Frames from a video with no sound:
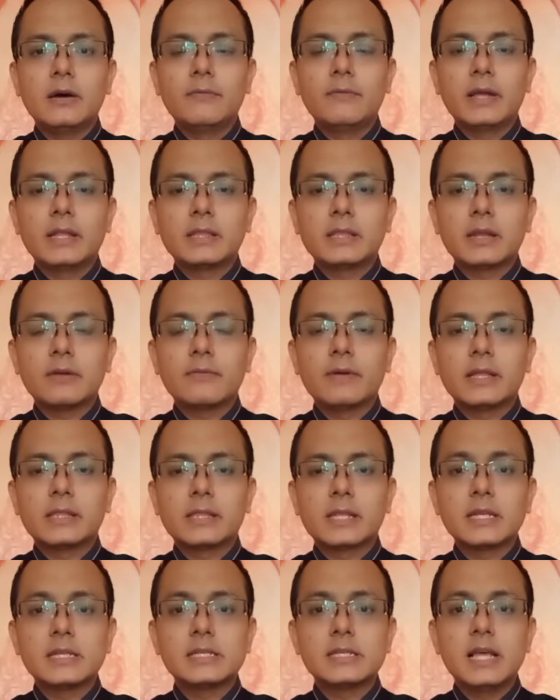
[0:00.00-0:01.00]
waiter
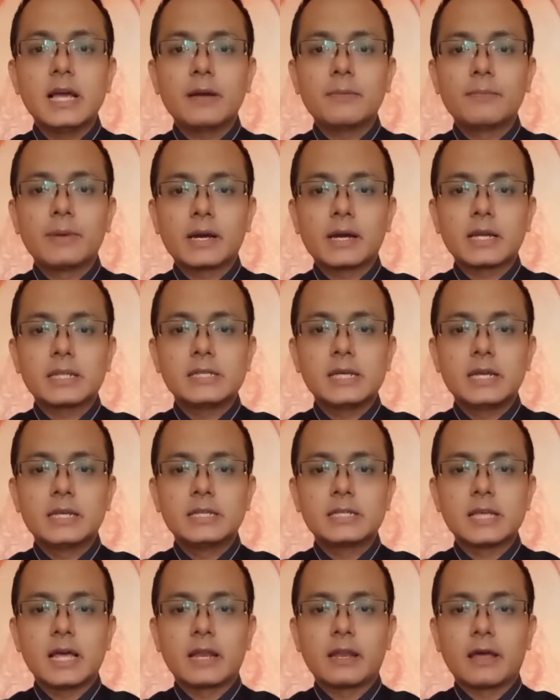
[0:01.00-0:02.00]
waitress yang bekerja
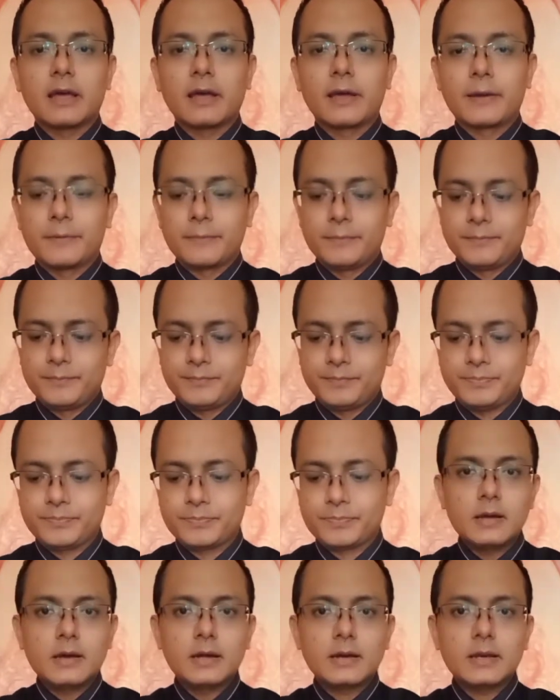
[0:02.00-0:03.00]
di sana.
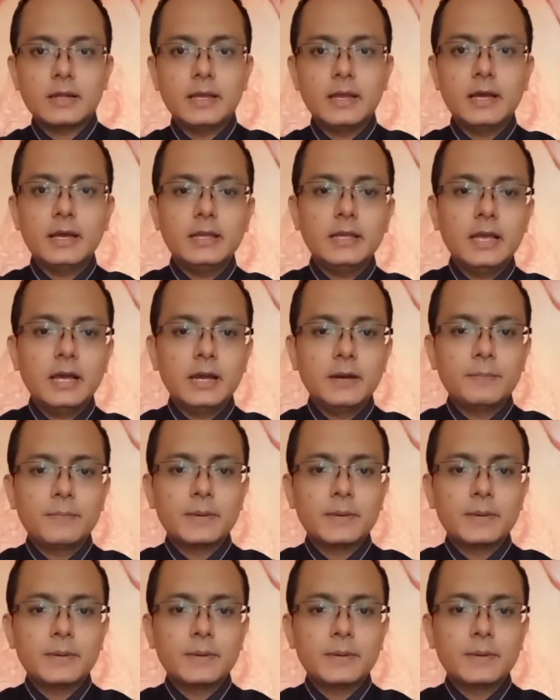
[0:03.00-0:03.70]
Area yang